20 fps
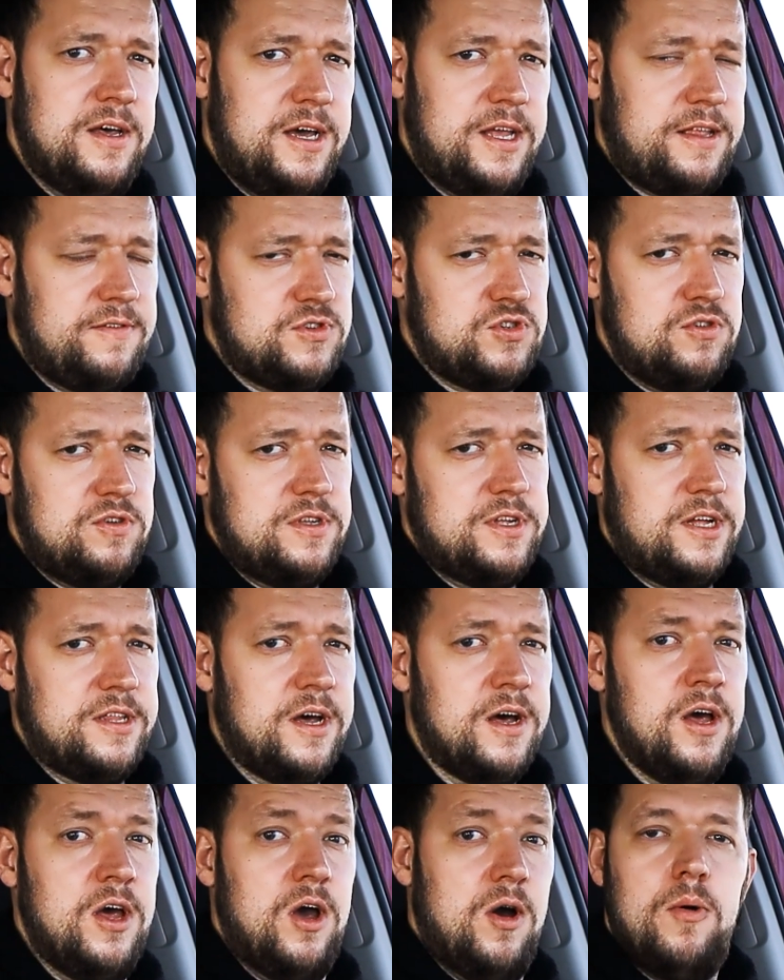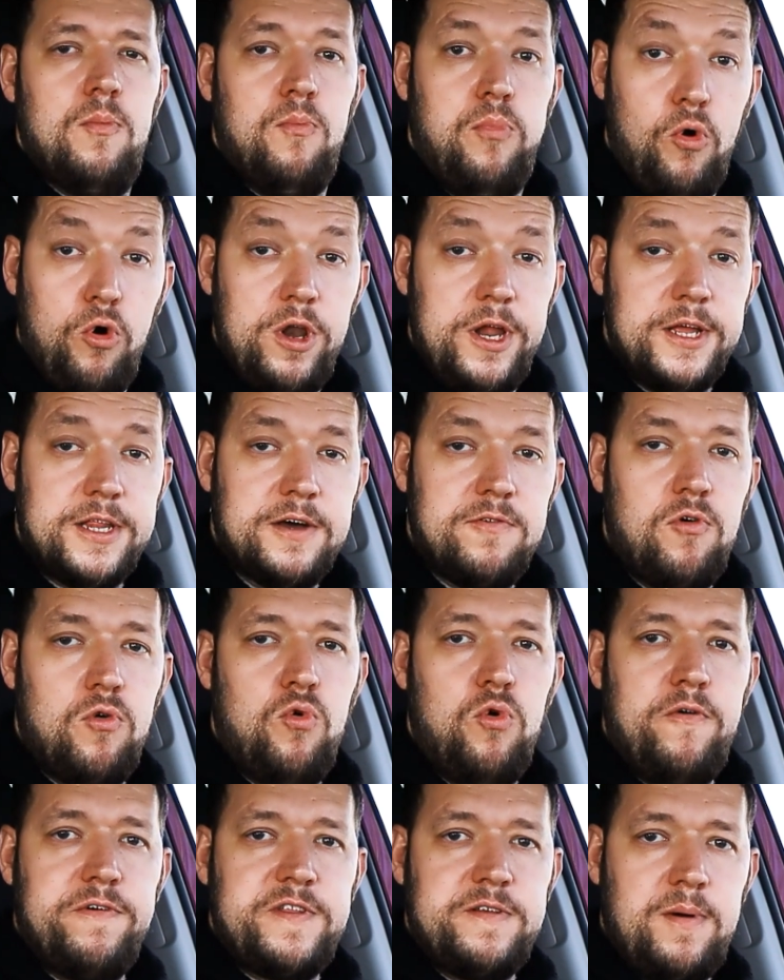Это все не надо. Более того,
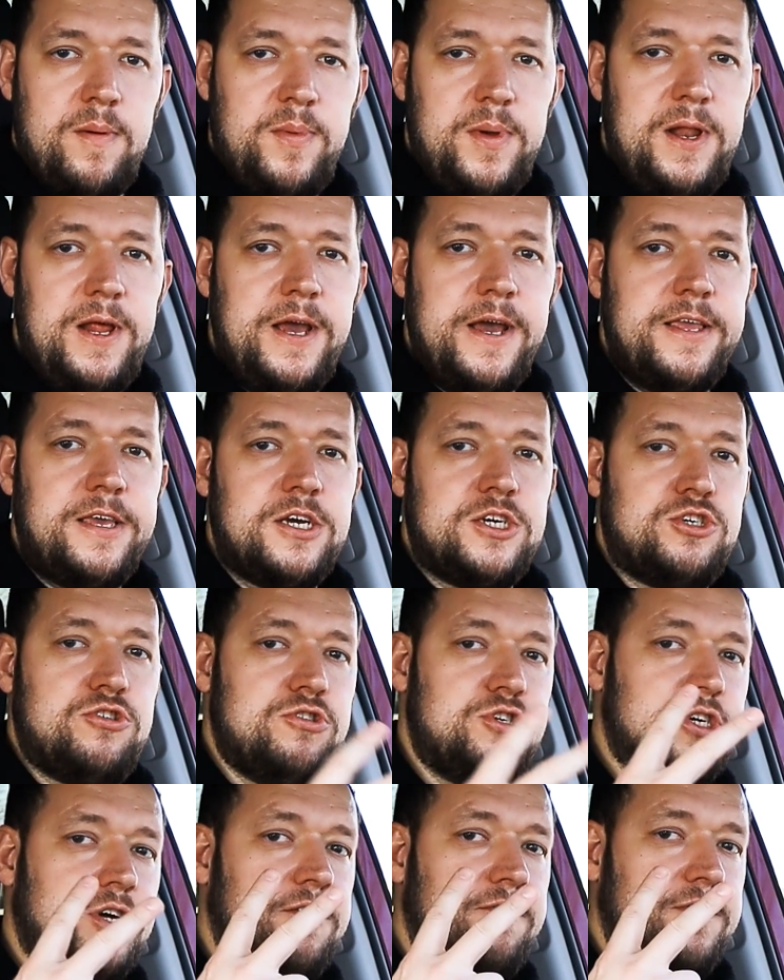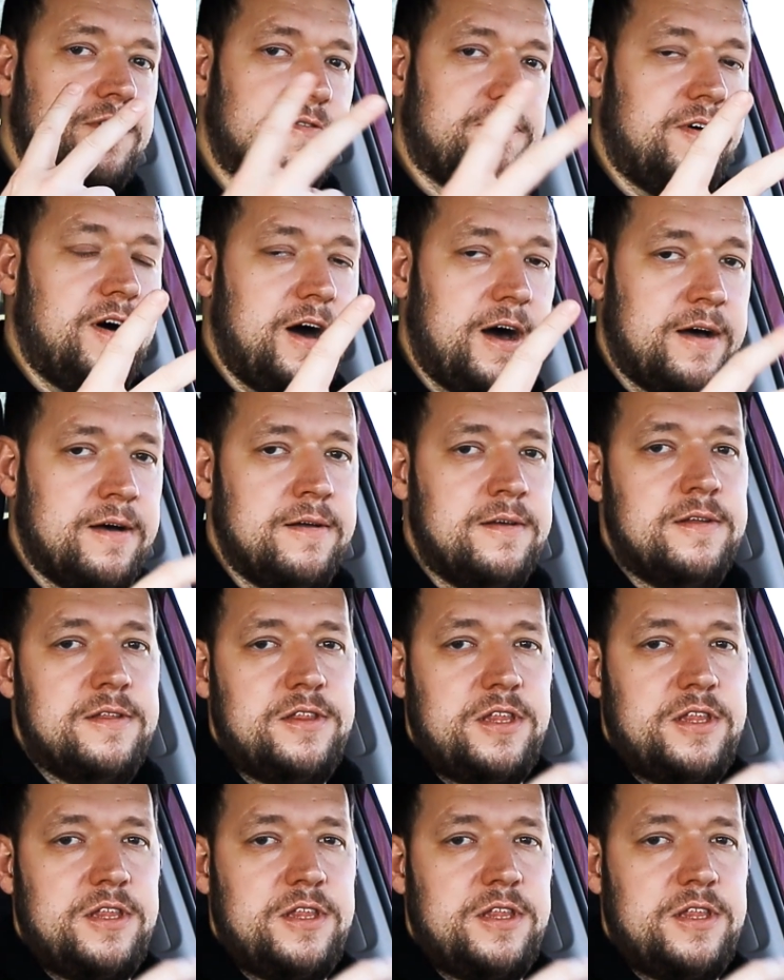у автомобилей этих счетчиков два.